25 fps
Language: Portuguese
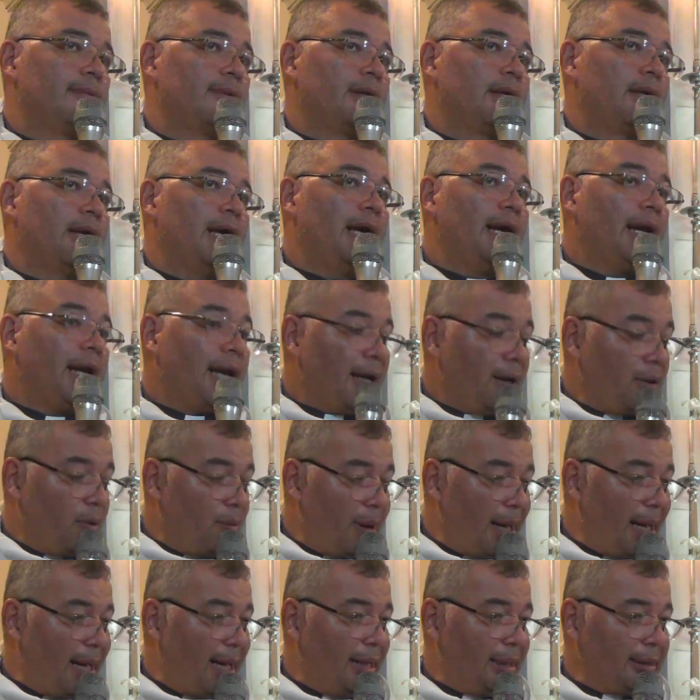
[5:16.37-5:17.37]
Ela
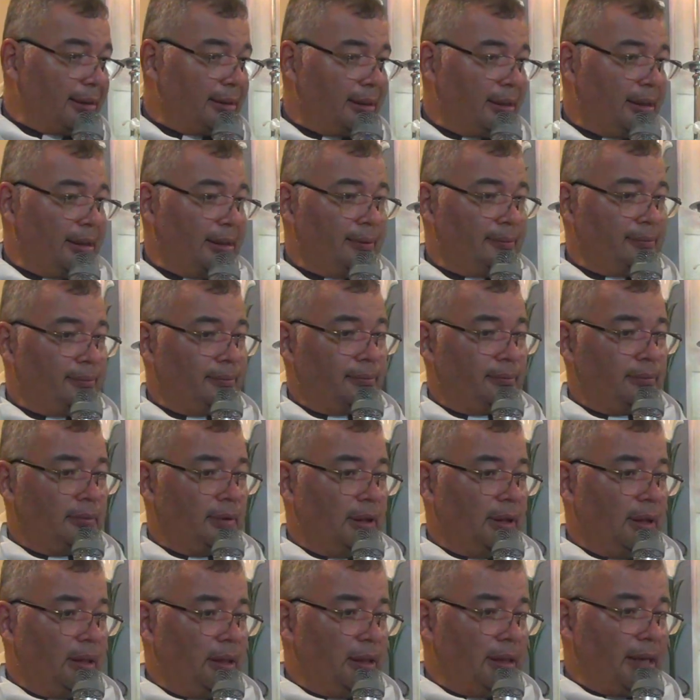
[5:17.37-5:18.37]
guarda
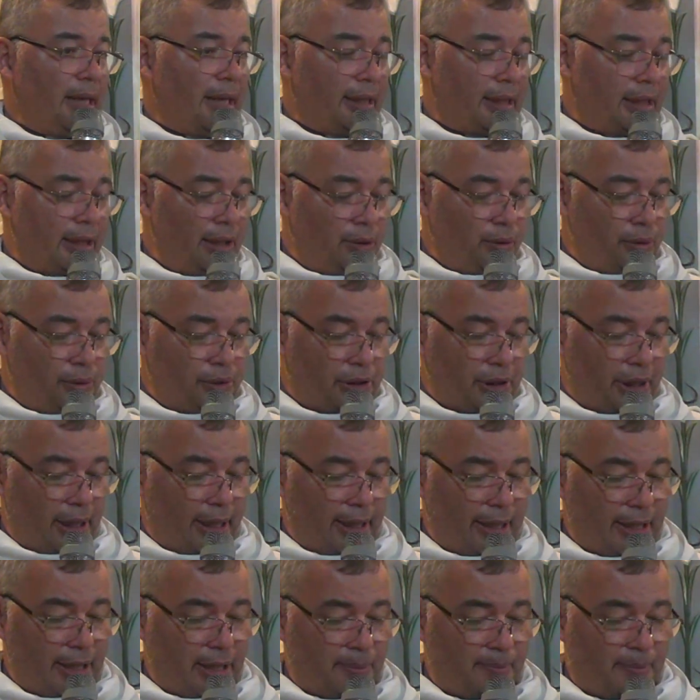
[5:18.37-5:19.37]
e aquilo
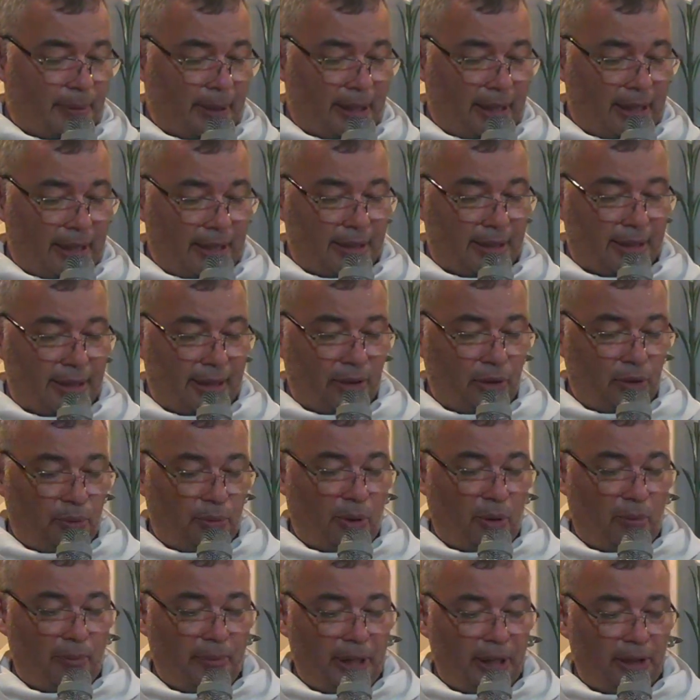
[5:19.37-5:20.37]
gera esperança no
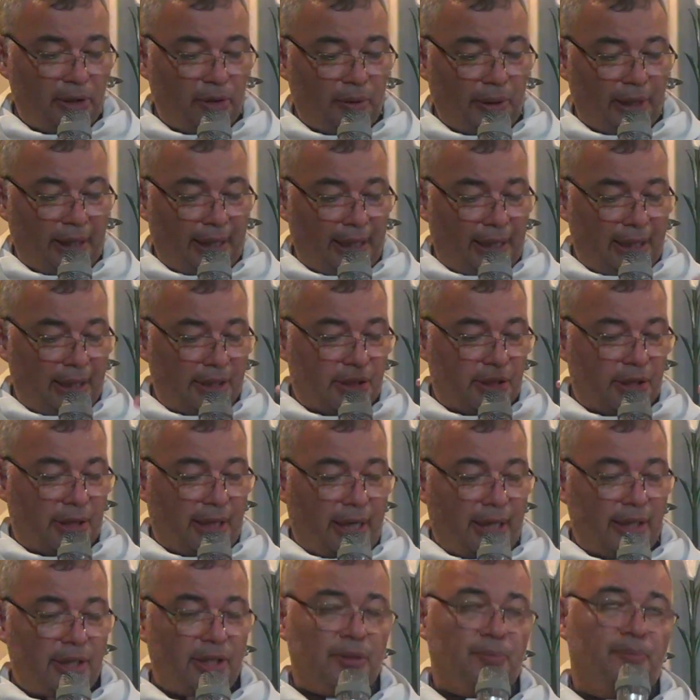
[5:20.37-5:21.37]
momento em que ela
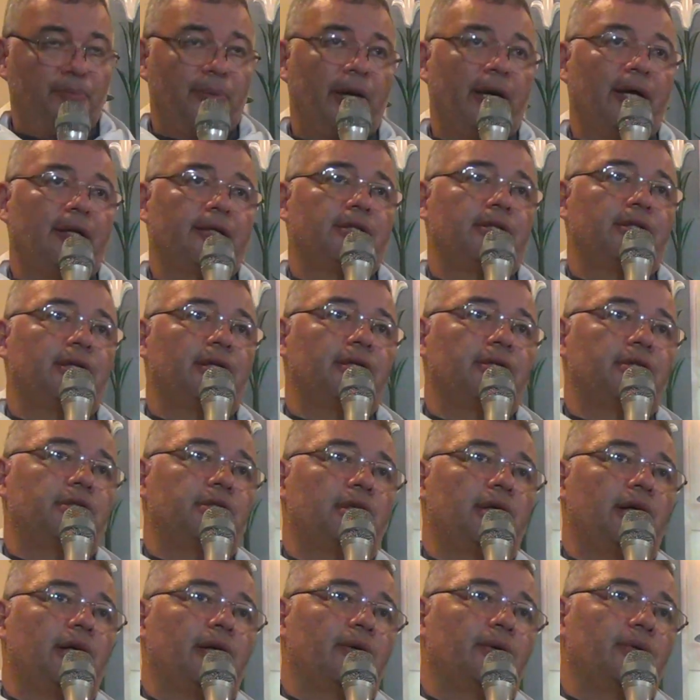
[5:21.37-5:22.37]
está de pé diante
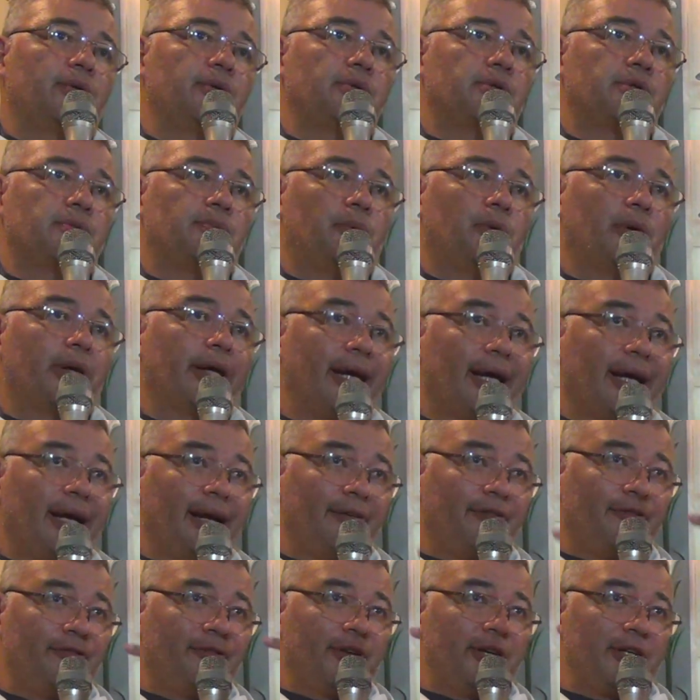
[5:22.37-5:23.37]
da cruz, porque
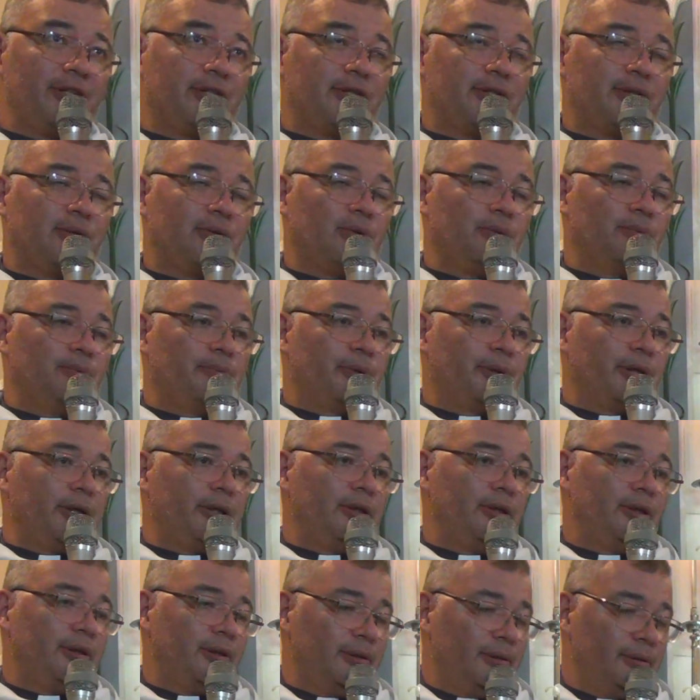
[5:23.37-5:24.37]
ela vê se
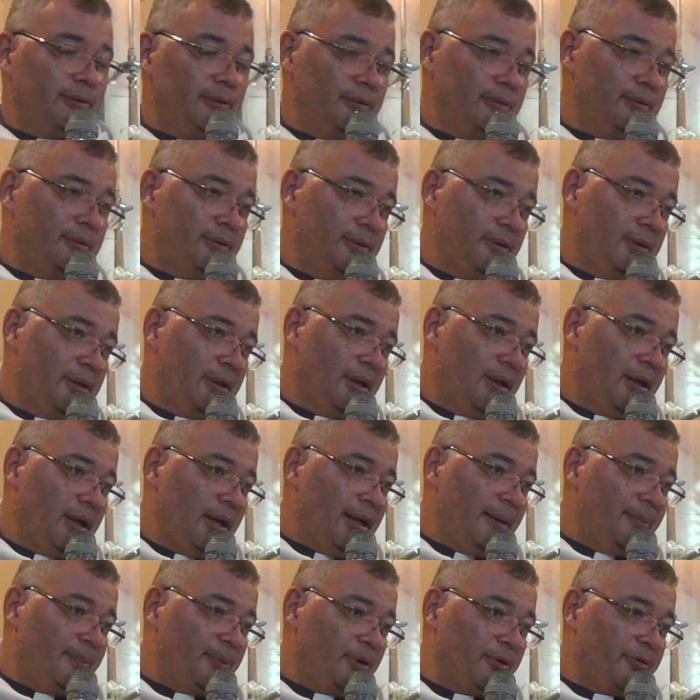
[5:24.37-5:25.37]
cumprir
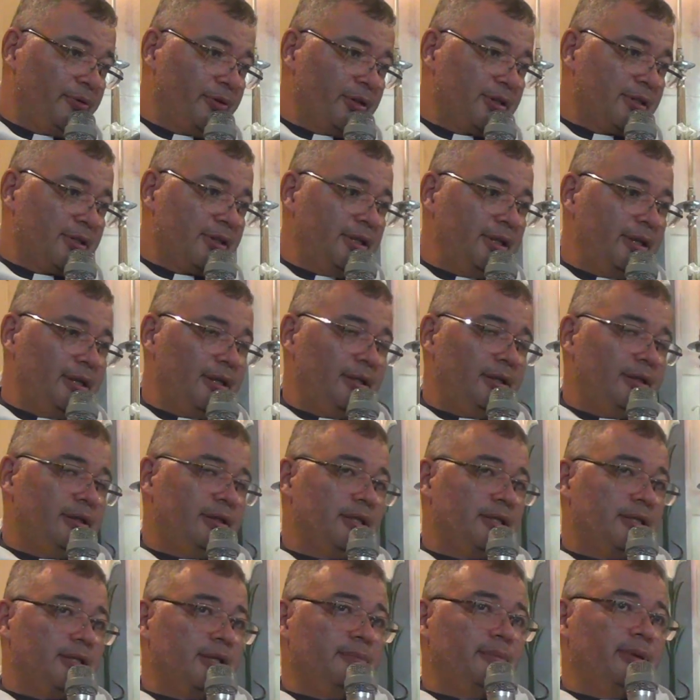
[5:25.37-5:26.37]
a profecia de
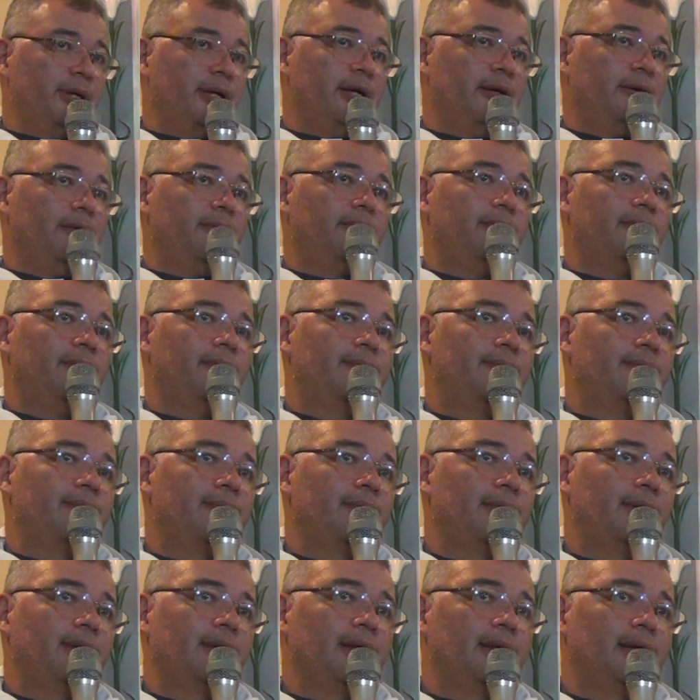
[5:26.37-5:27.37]
Simeão,
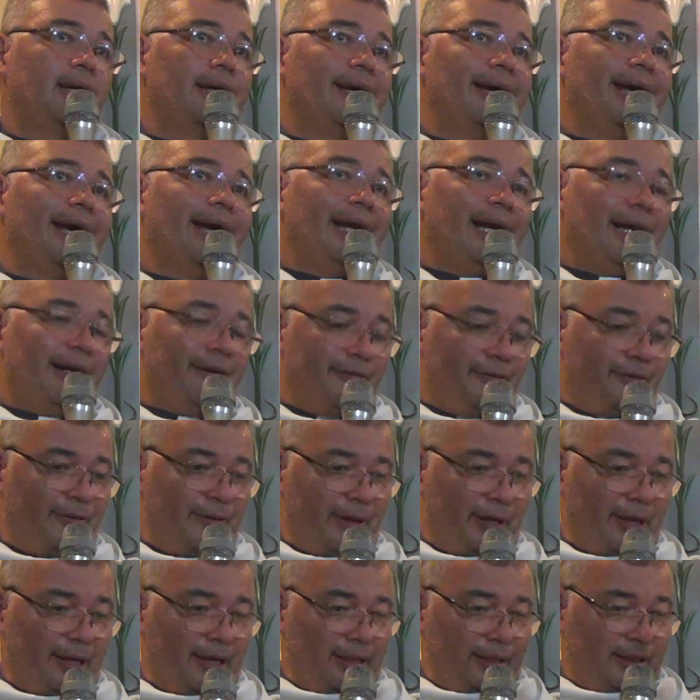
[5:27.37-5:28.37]
ela
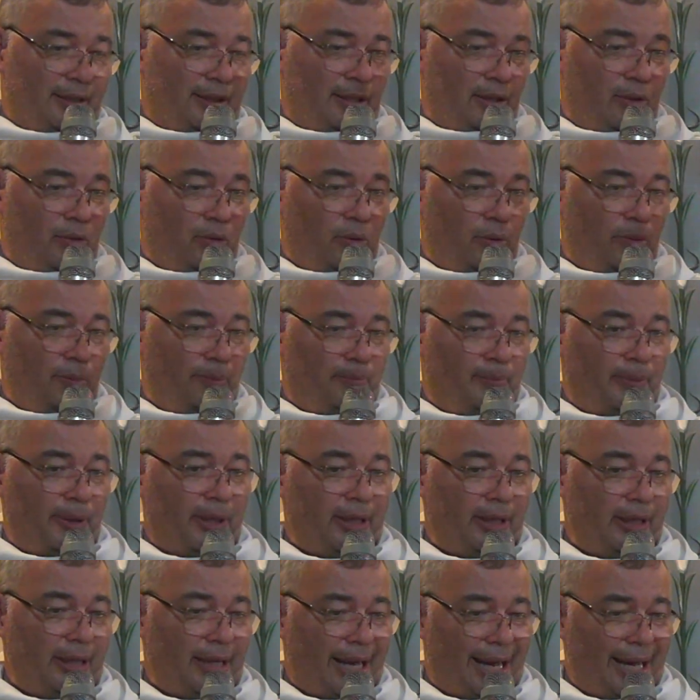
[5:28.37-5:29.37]
vê se
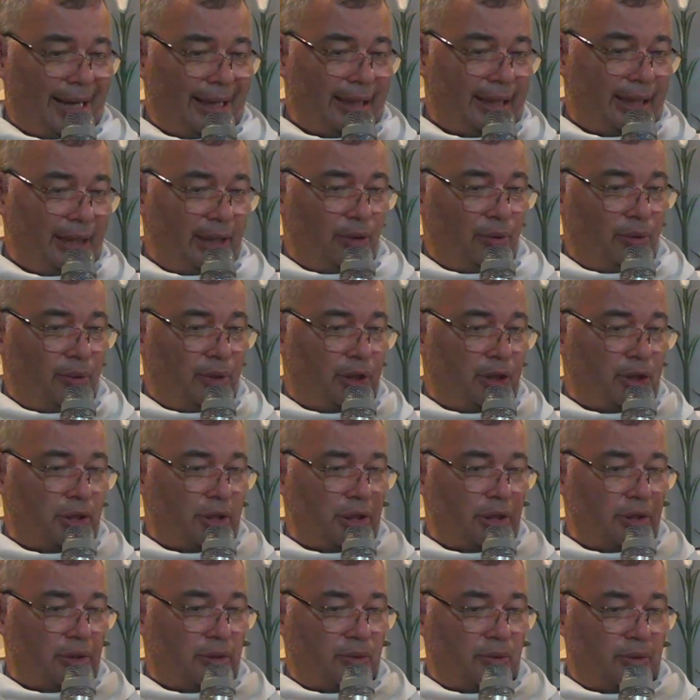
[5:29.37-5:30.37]
cumprir aquilo que
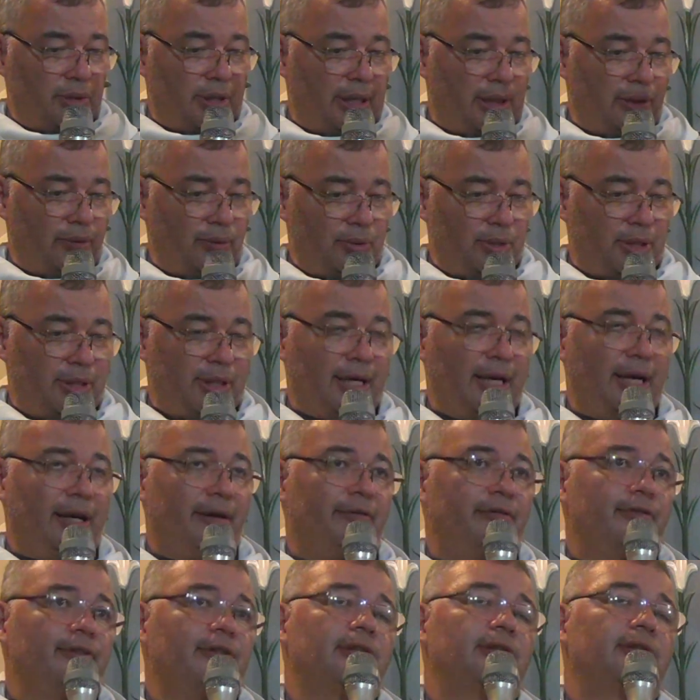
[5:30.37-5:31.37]
Jesus anunciava,